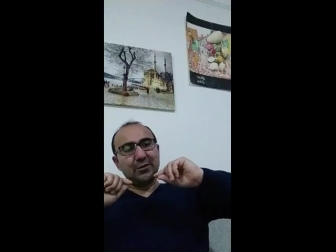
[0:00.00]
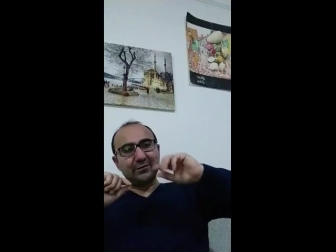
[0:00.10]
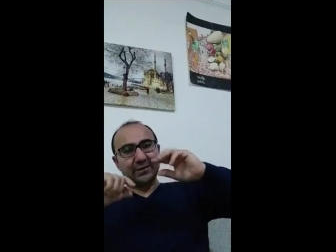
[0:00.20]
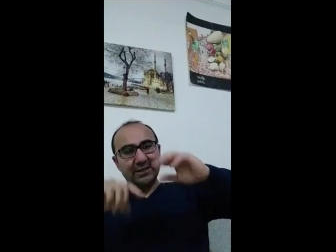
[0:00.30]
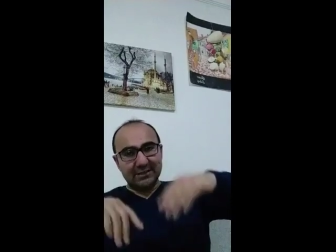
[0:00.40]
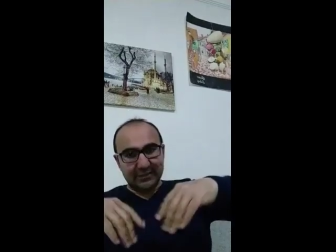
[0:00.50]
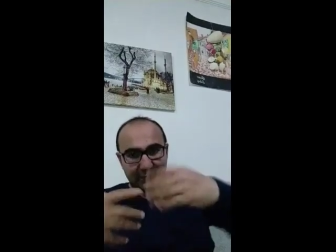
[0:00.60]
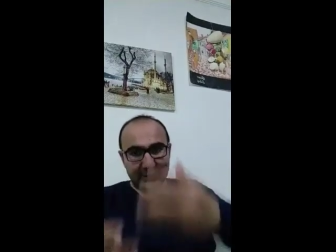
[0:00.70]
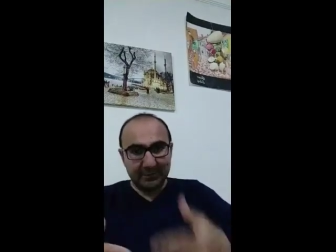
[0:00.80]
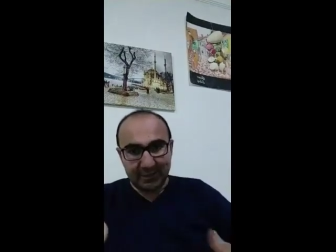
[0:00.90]
Ve
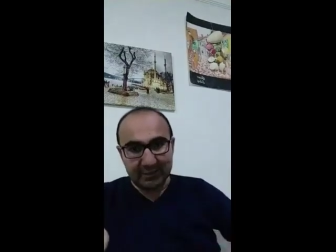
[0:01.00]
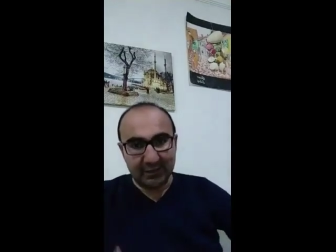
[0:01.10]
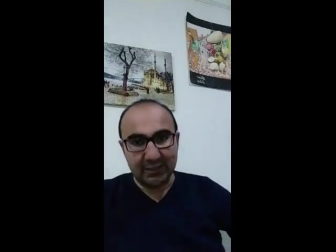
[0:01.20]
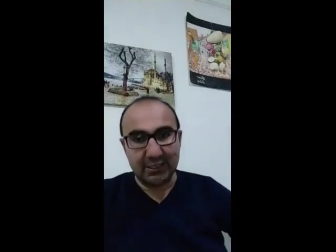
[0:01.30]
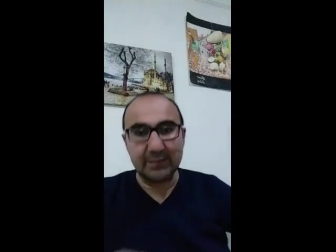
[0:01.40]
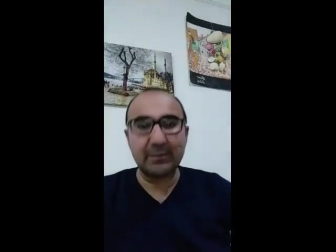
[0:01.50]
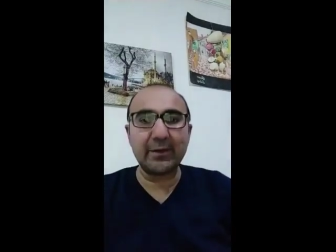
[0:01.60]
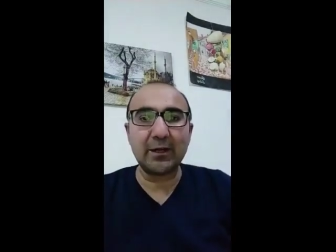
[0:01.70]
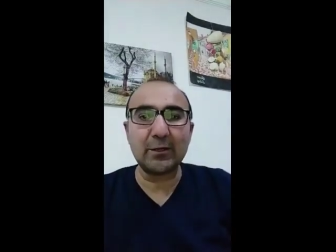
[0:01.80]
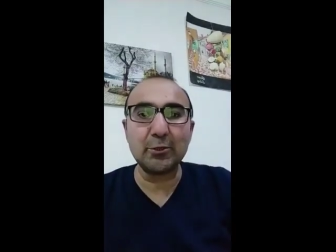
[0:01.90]
divanın başkanlığı kime
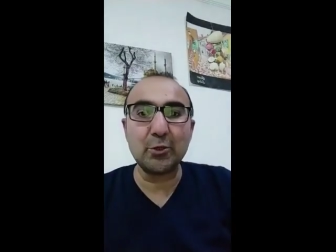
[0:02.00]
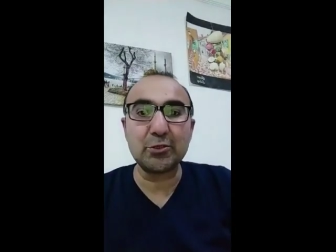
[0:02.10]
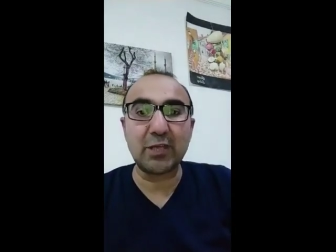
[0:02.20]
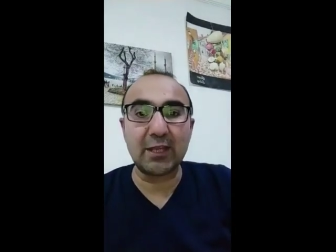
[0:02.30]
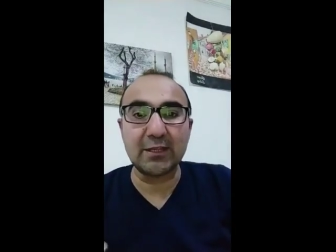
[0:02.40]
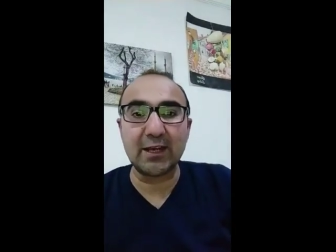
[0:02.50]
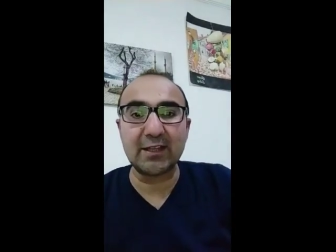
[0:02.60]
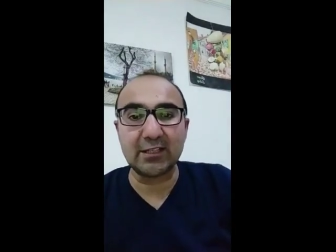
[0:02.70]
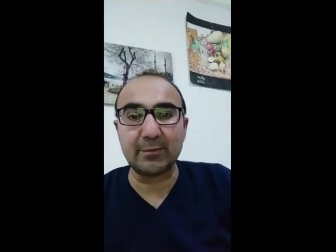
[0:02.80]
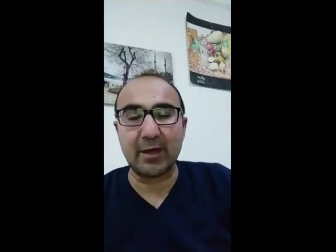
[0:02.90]
bırakılıyor?
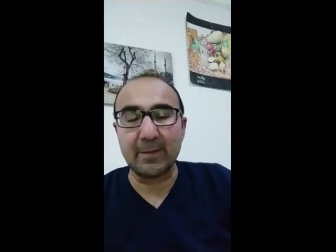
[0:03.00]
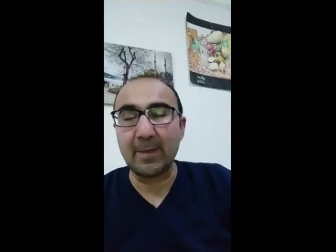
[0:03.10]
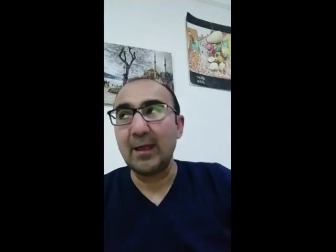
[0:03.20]
Sadrazama.